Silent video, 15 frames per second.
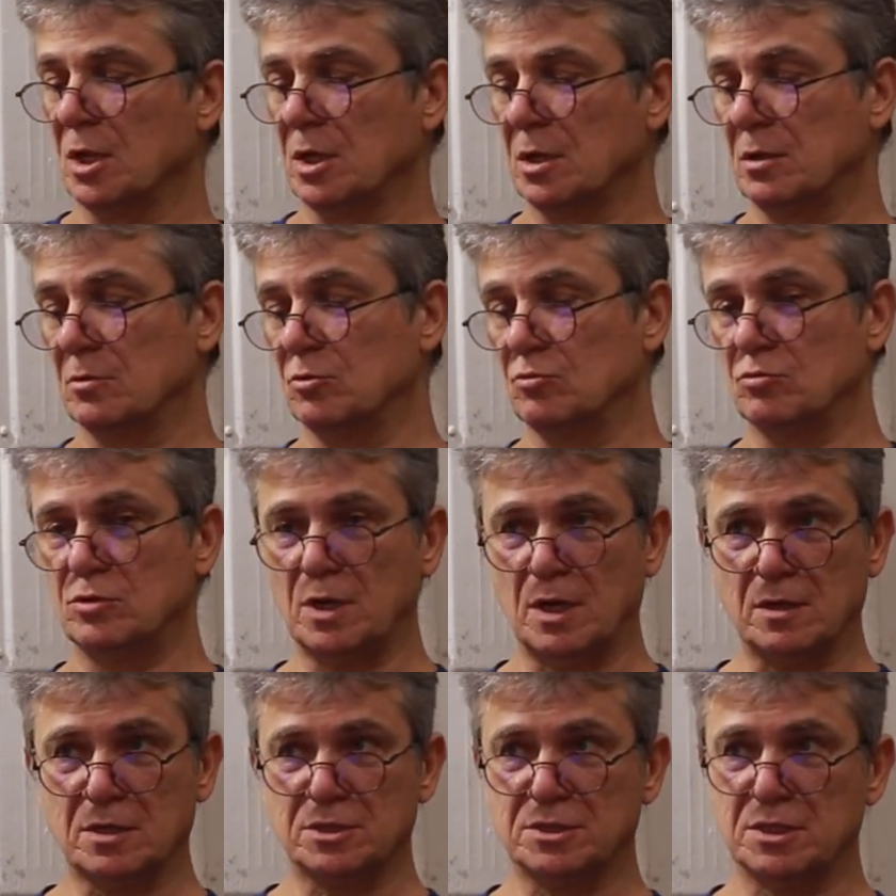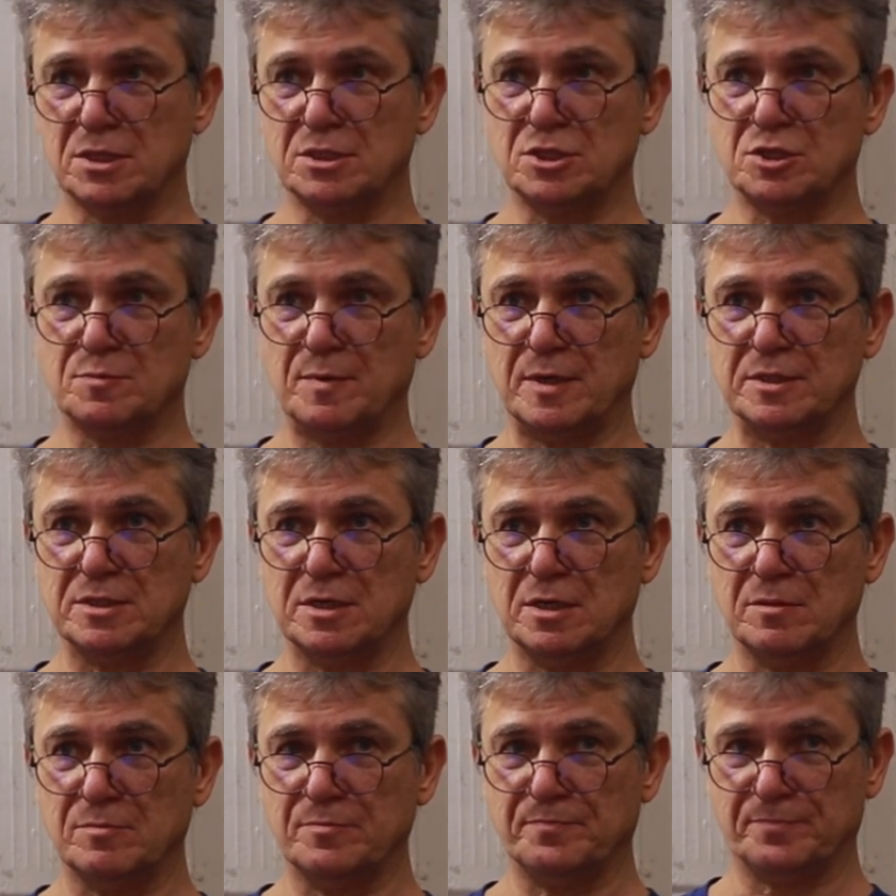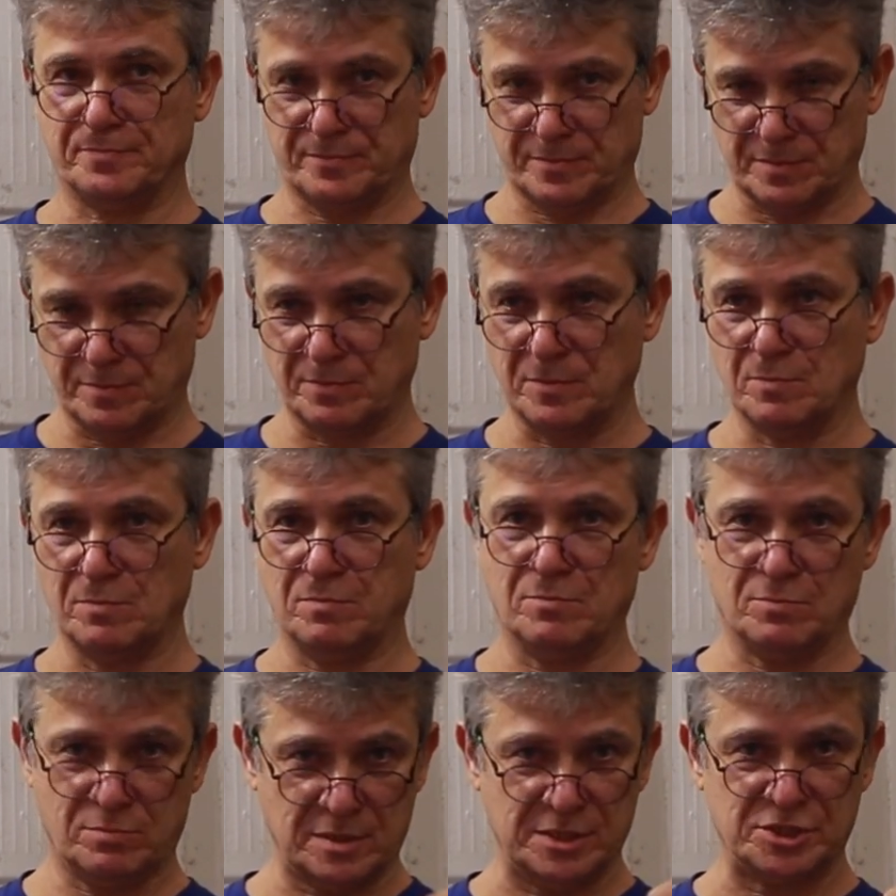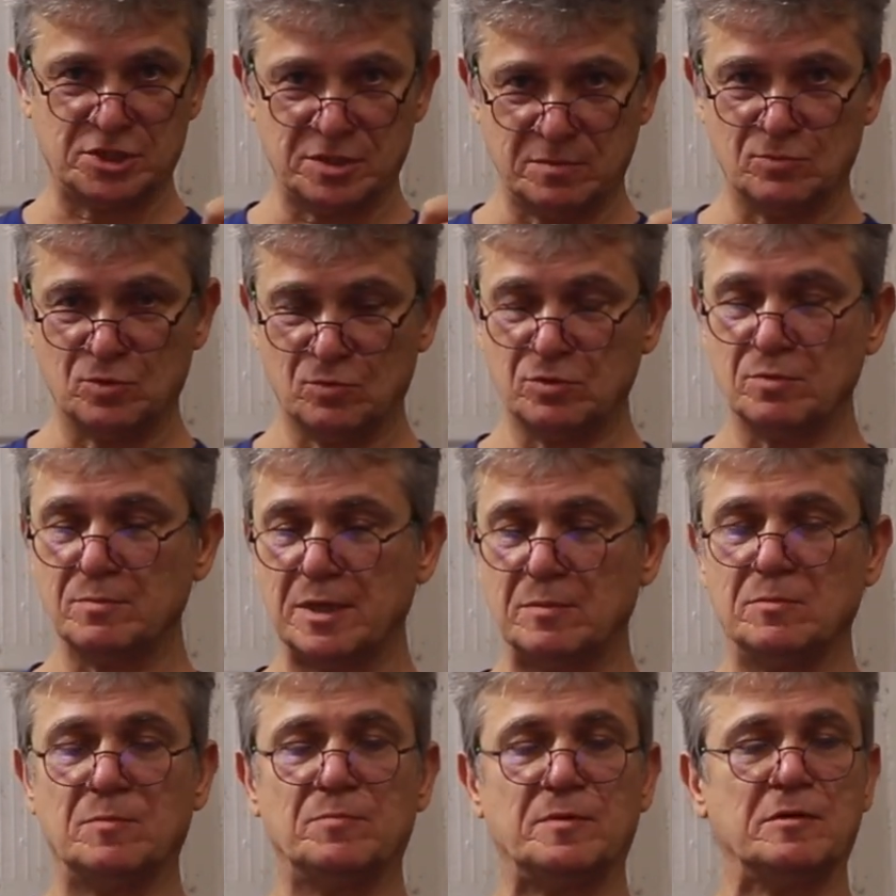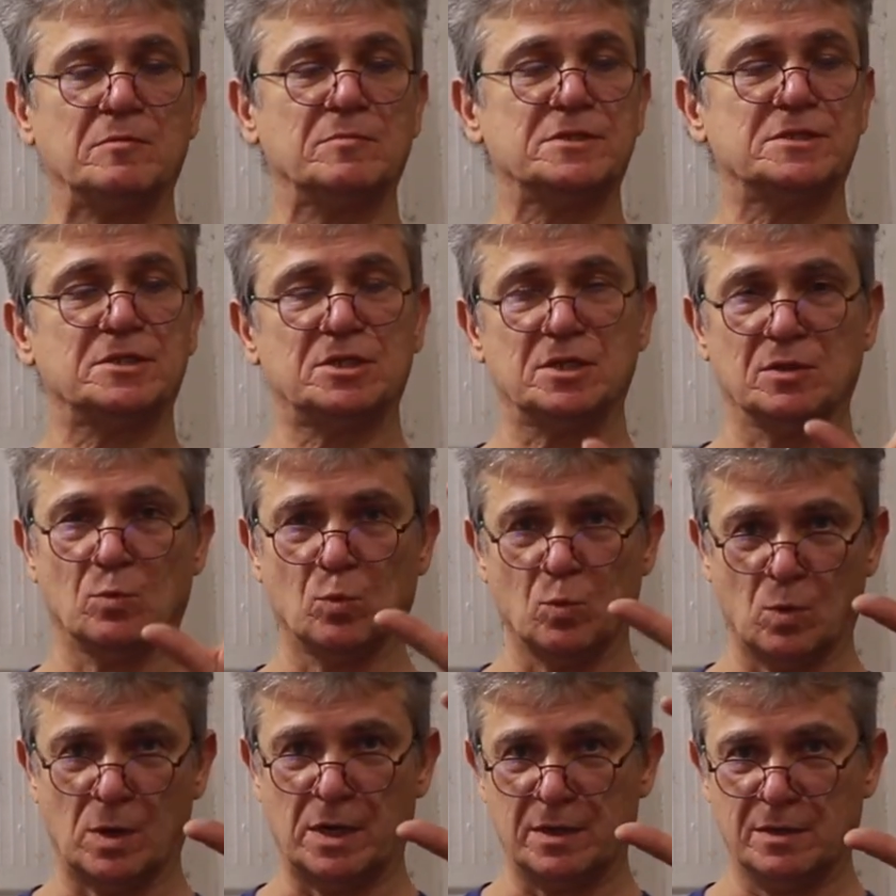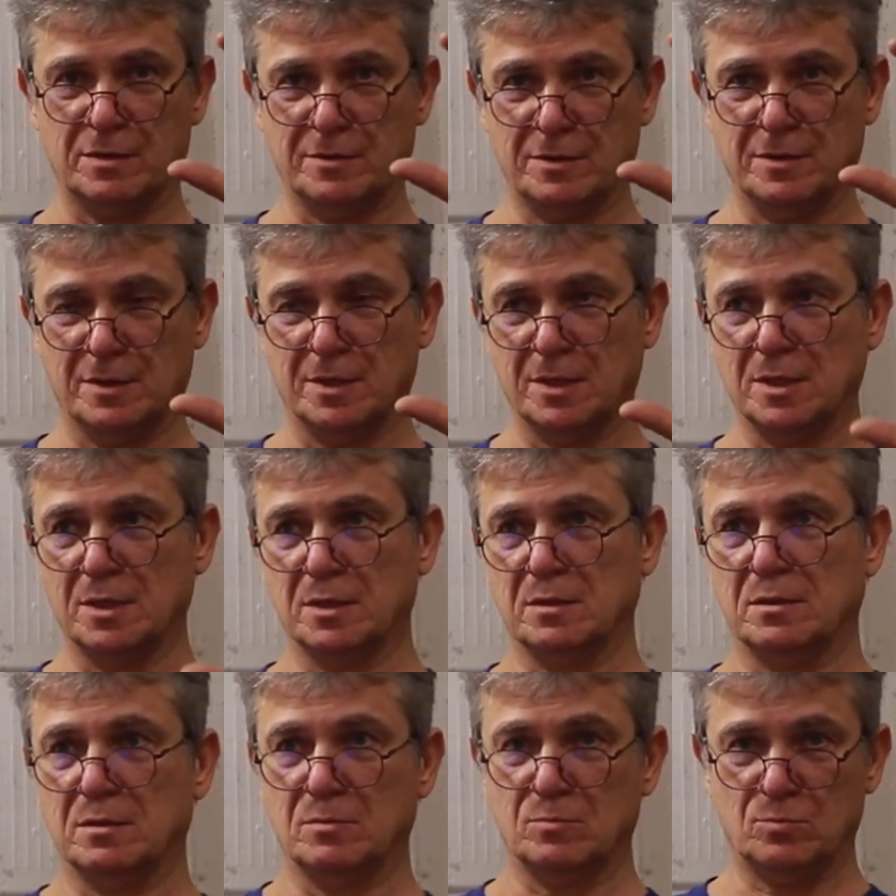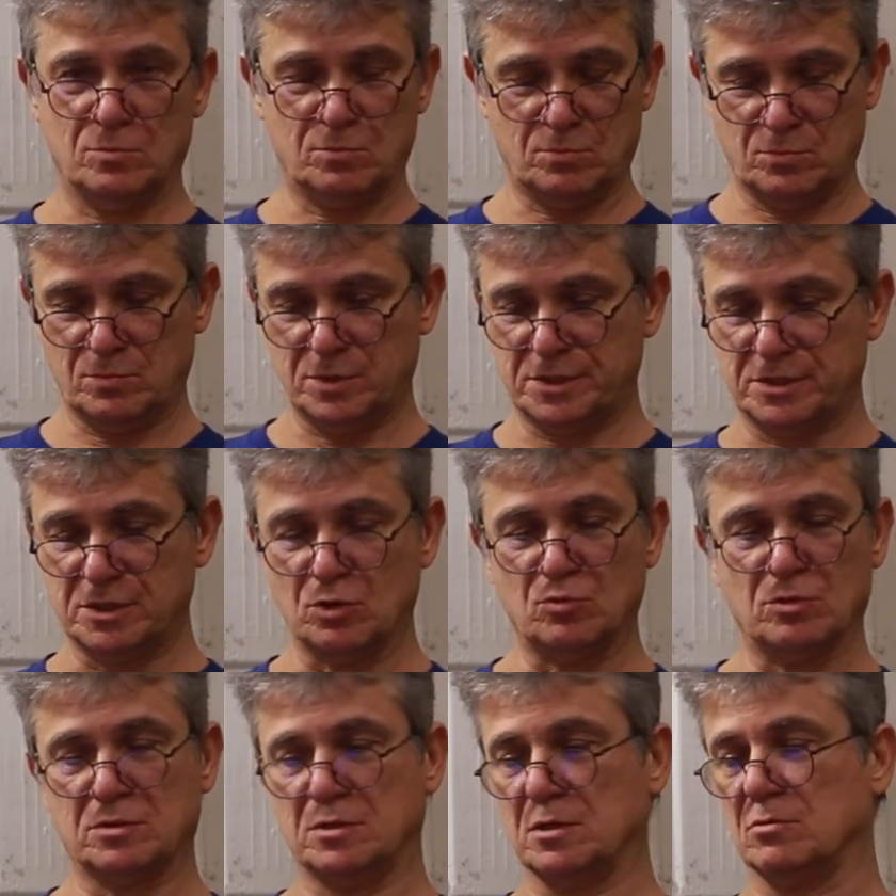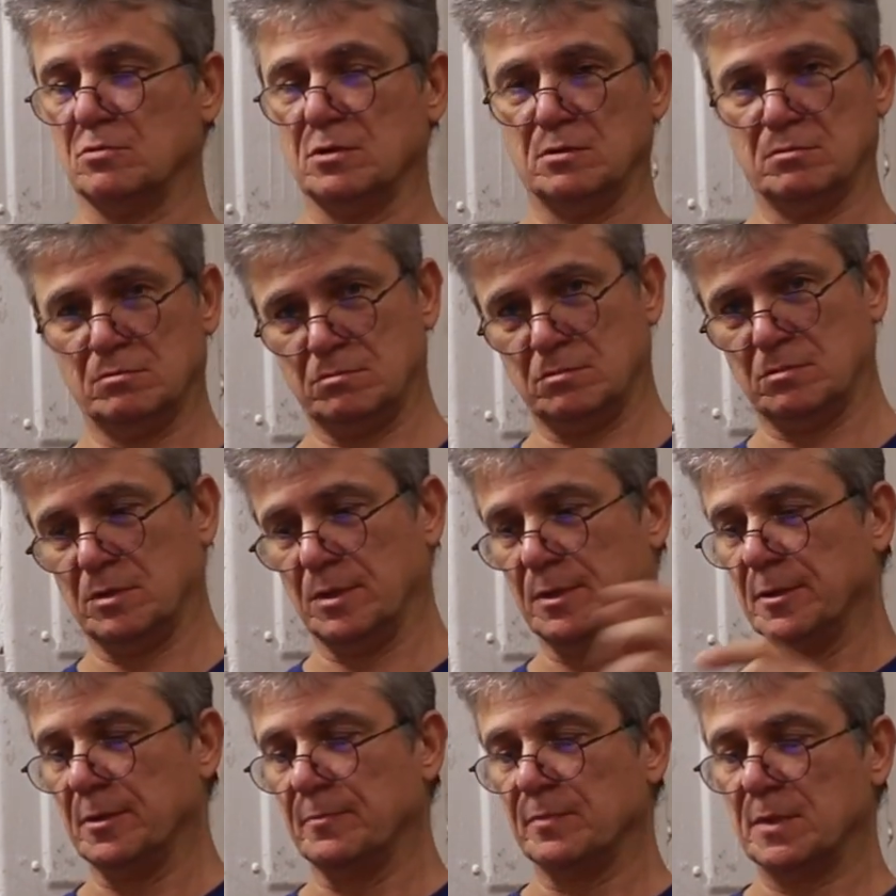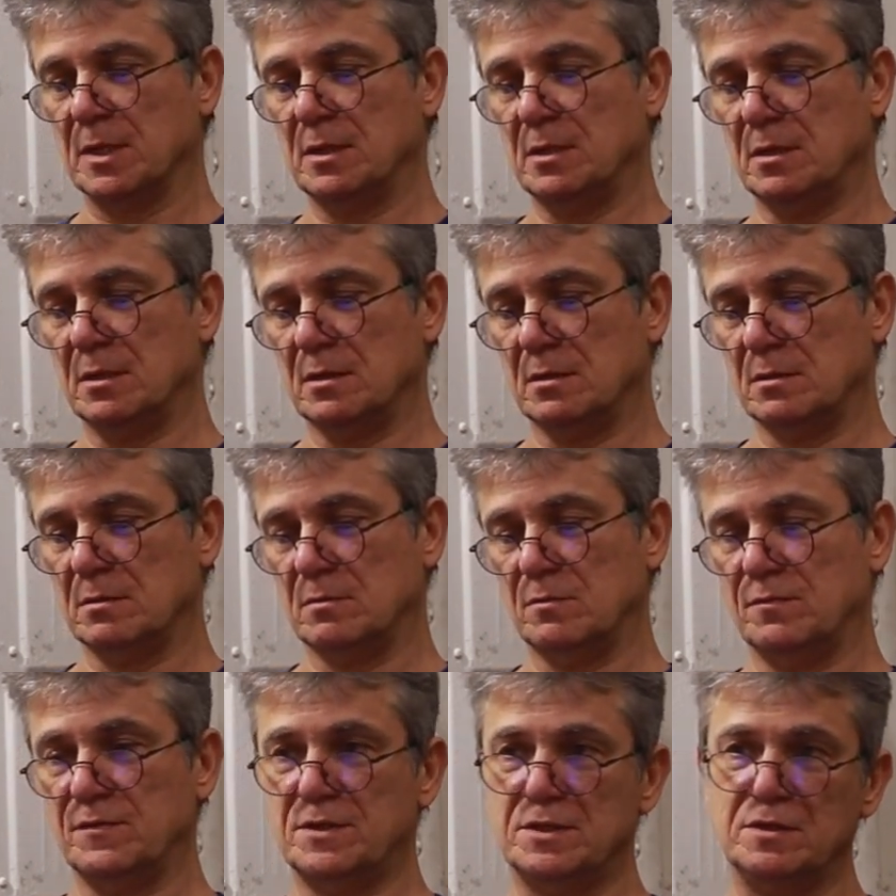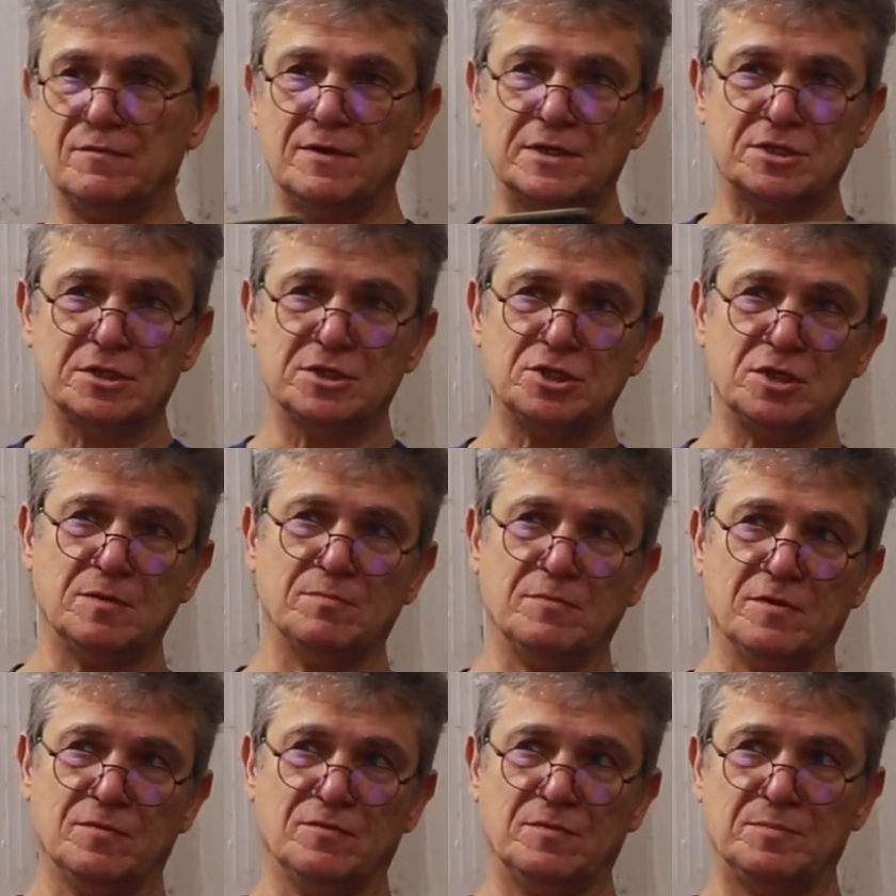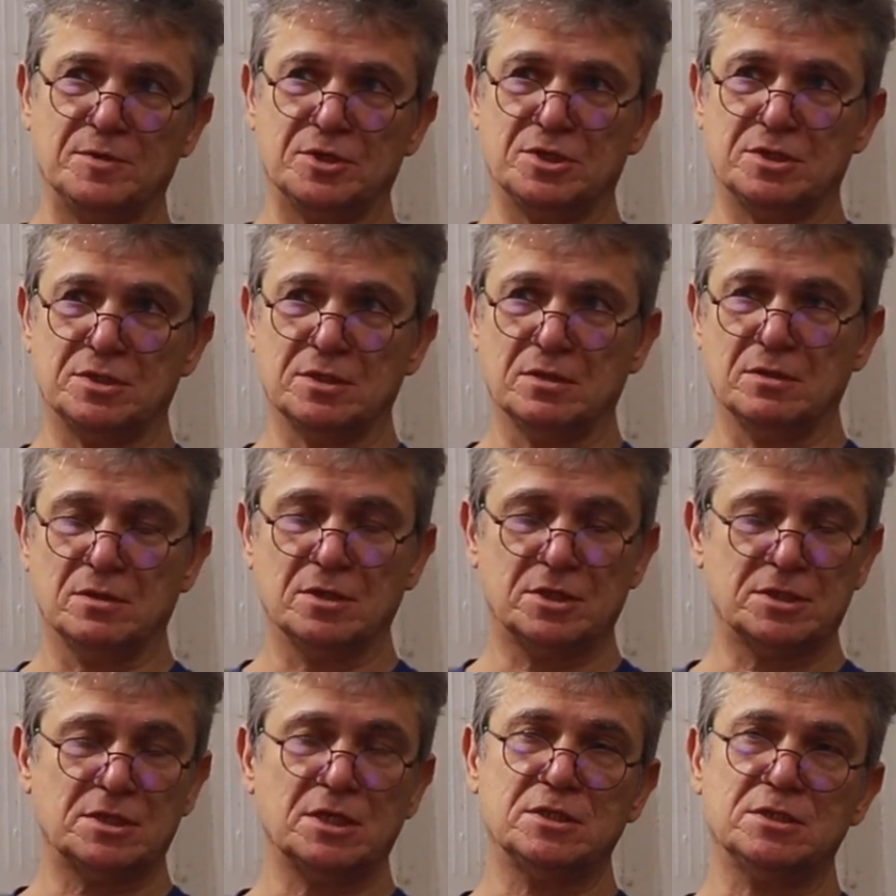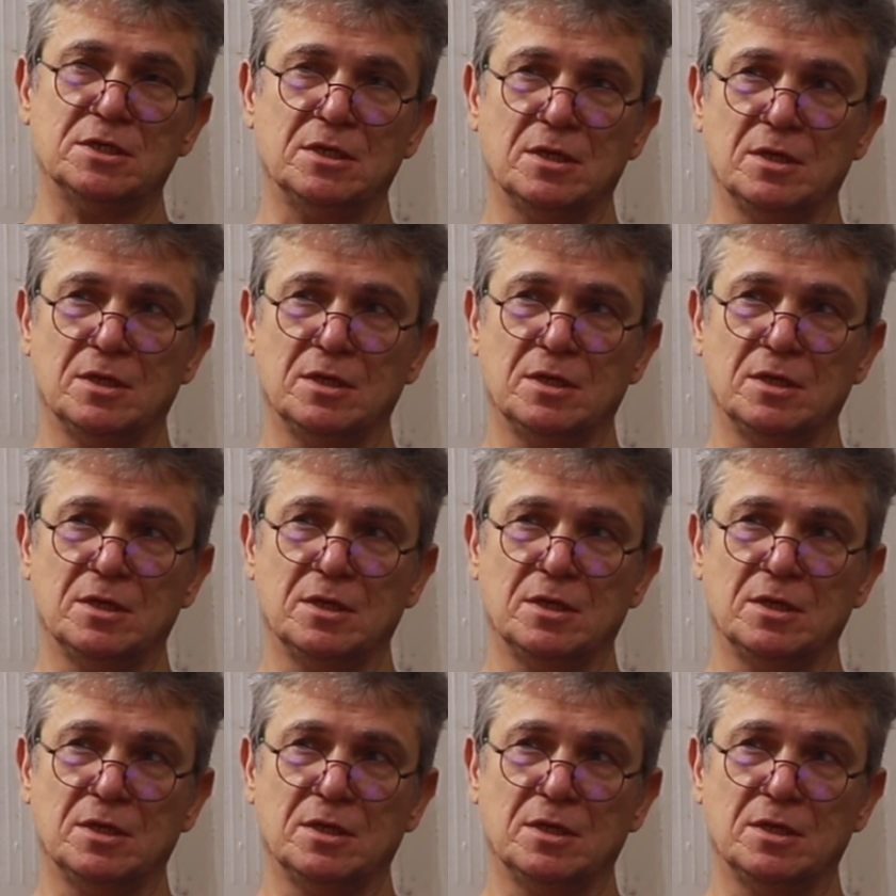Ну да, кстати, шпателем большим. Вот у меня, например, мастихин, о, мастерок такой. И э, ведь не важно, чем вы пишете. И, кстати,